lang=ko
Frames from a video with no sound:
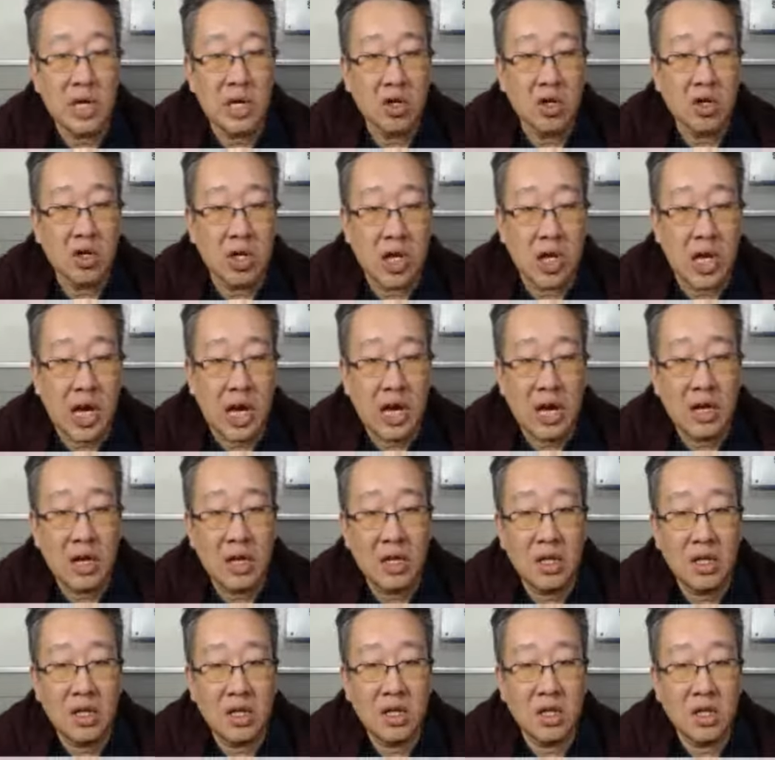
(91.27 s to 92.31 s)
그러나
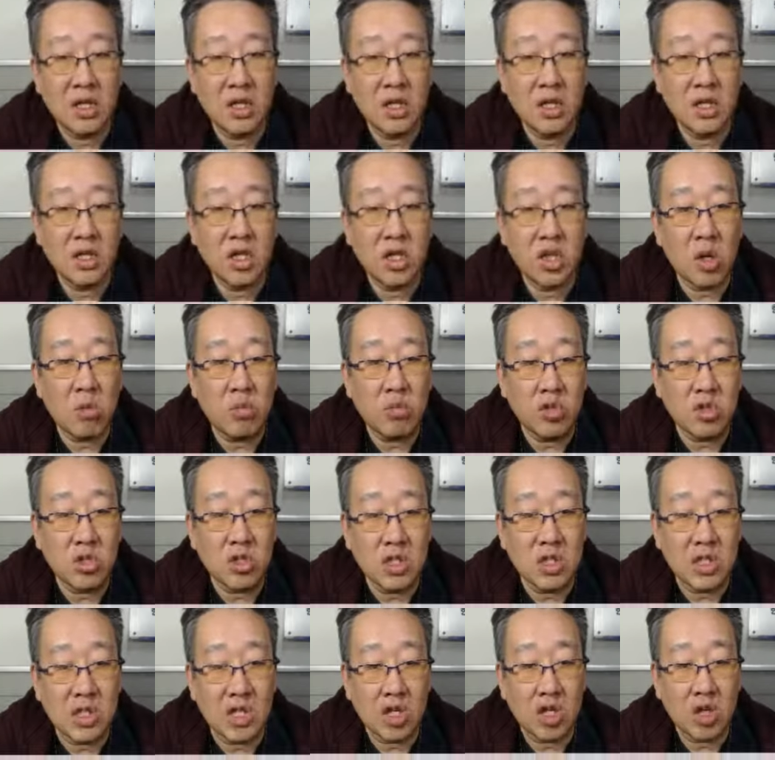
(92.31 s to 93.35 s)

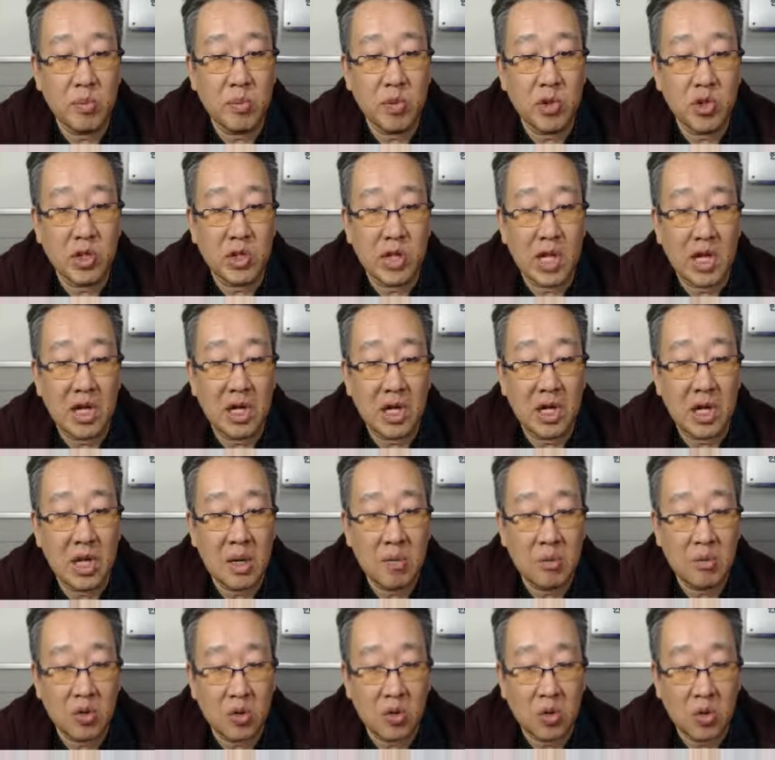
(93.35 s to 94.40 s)
현물은 인건비로 대응해야
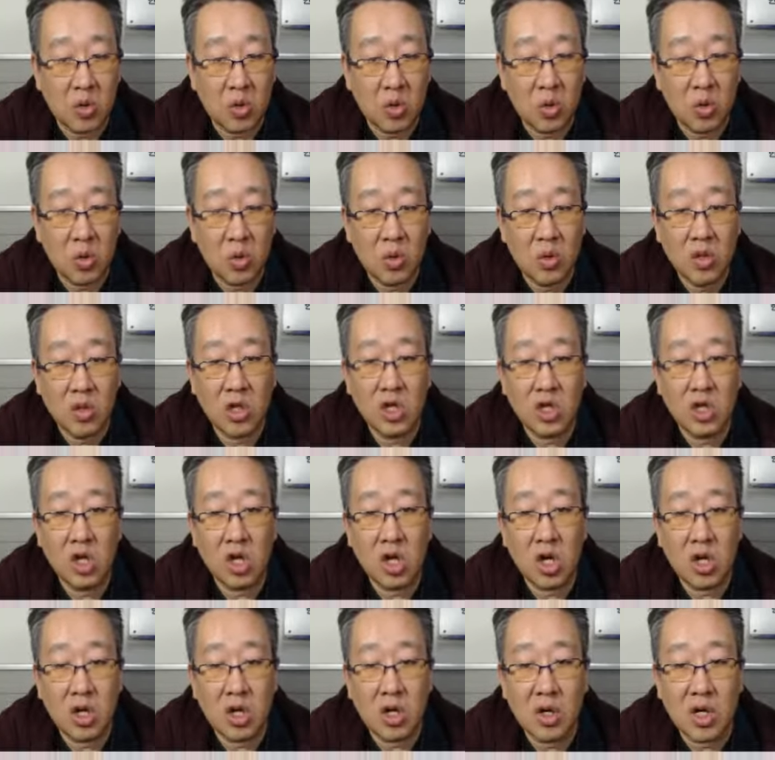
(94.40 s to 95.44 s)
하므로
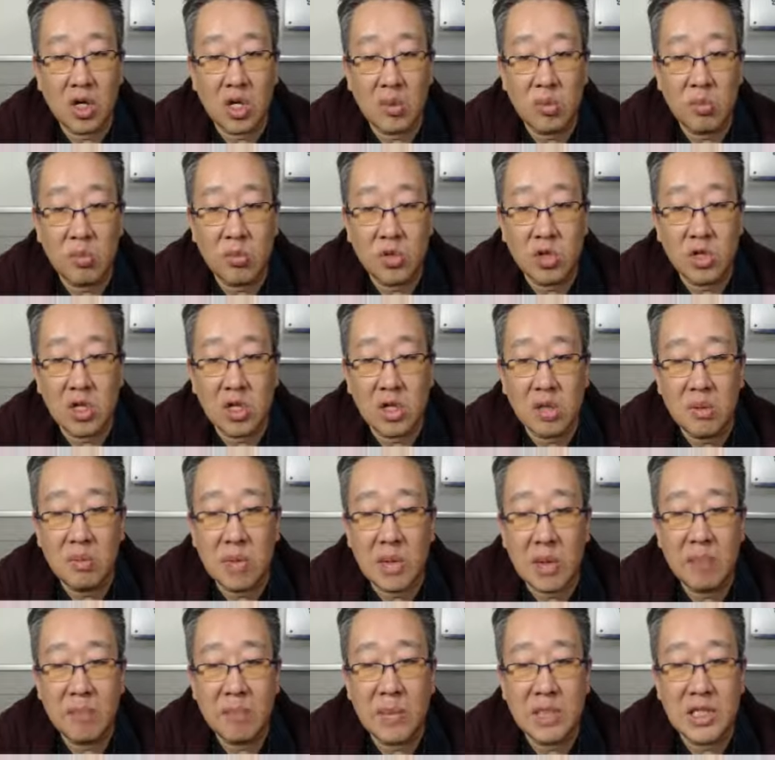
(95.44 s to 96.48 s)
현금과 현물을
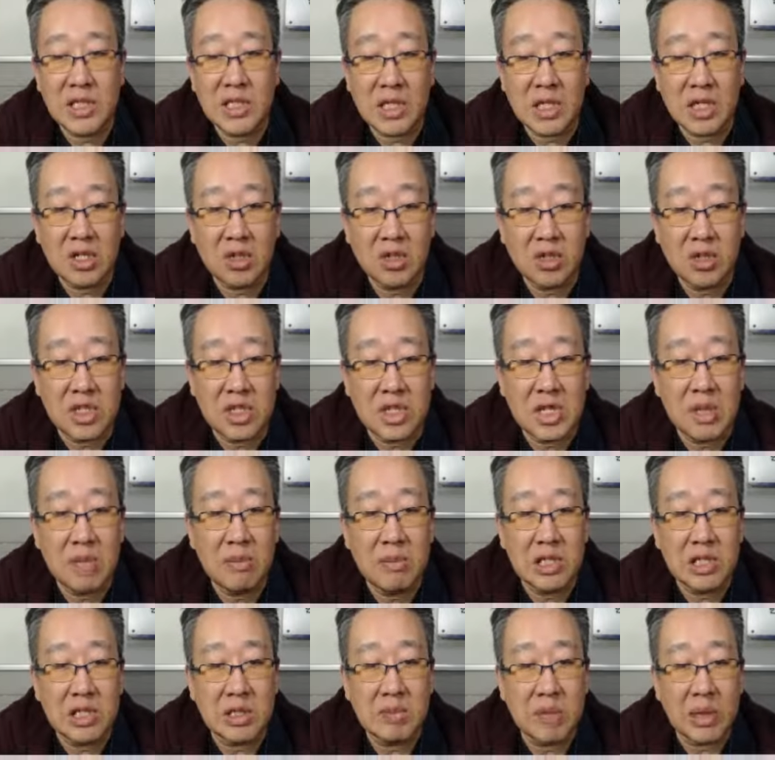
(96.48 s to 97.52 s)
반반씩 하는 것이
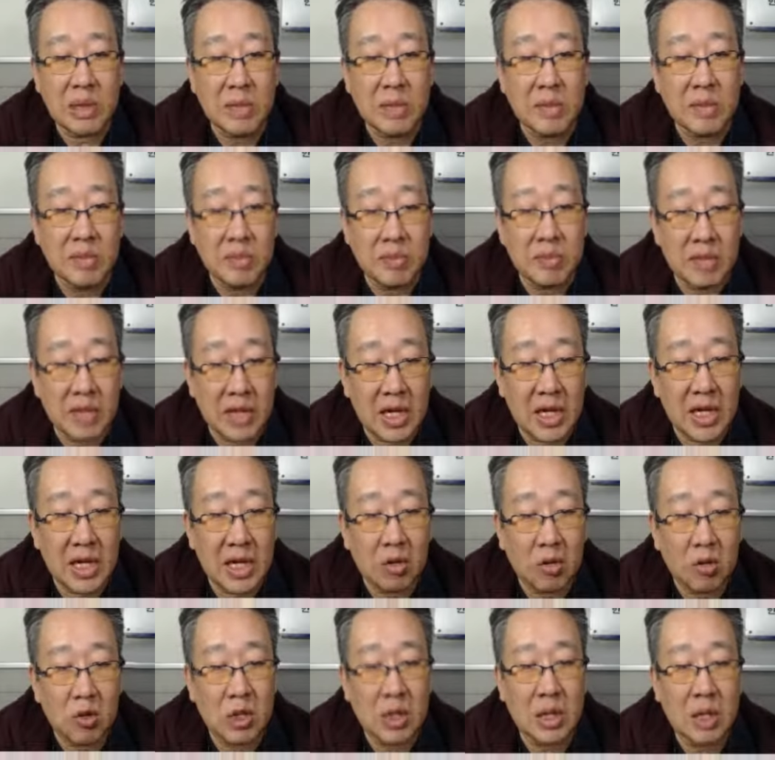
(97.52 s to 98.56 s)
일반적인 방법입니다.
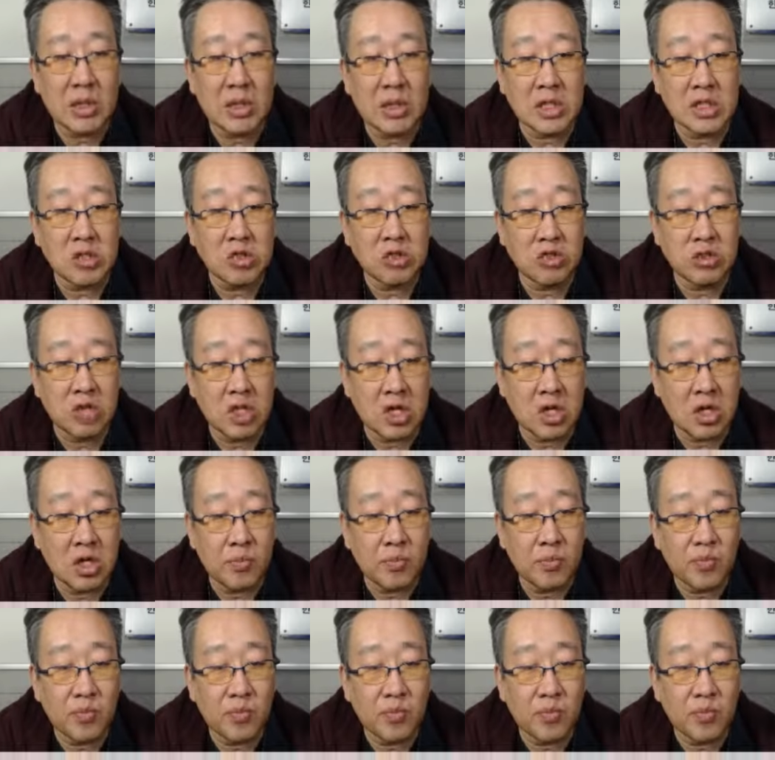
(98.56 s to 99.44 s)
라고 답을 하셨고요.